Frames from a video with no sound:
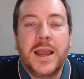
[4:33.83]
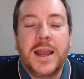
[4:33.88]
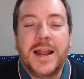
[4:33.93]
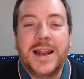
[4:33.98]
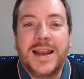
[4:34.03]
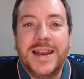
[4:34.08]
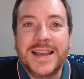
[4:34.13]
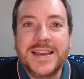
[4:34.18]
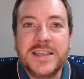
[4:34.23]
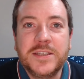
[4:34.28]

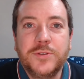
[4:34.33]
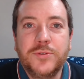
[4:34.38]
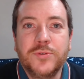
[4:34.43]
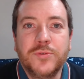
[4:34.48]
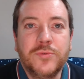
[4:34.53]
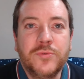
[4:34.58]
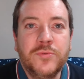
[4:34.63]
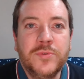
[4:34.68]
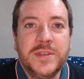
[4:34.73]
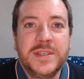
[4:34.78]
La
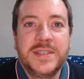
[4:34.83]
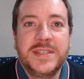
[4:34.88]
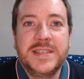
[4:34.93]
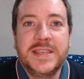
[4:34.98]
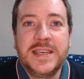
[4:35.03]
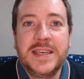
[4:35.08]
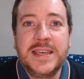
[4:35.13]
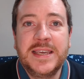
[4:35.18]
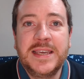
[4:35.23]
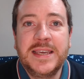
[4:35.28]
question donc
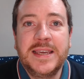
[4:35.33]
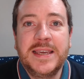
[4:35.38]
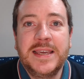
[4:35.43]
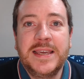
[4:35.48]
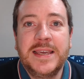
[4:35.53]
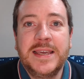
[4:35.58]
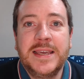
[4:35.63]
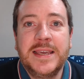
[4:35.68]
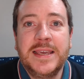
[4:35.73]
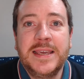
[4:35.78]

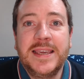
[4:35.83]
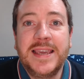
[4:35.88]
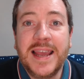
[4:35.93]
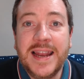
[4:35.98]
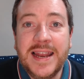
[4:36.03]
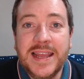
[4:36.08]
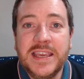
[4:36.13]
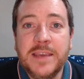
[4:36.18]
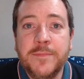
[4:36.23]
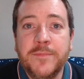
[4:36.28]
c'est
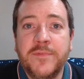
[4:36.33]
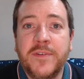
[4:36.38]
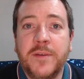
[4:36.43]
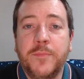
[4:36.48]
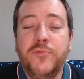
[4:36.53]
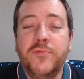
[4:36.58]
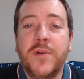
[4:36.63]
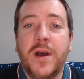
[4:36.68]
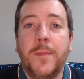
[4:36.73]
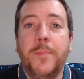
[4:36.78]
quelle équipe va
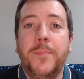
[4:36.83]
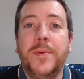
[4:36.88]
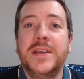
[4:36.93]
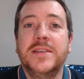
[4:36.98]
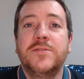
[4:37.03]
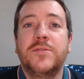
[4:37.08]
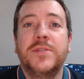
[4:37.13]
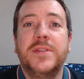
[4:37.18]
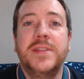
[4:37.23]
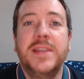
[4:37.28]
pouvoir
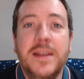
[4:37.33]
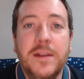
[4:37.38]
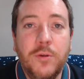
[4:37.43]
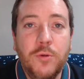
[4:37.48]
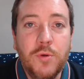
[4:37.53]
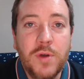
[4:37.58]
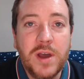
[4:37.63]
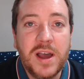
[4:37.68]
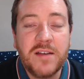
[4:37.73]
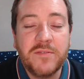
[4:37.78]
présenter
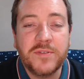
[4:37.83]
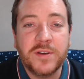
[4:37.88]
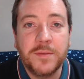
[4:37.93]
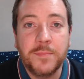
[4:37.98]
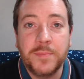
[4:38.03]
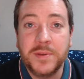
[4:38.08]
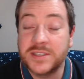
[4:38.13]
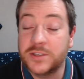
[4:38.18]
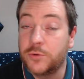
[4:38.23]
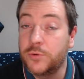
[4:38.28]
Le Havre
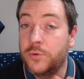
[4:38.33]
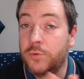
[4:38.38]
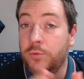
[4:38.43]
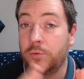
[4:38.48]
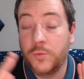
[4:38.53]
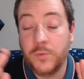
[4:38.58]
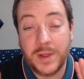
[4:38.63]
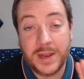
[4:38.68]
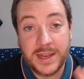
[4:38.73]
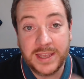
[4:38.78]
parce
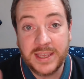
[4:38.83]
que bah,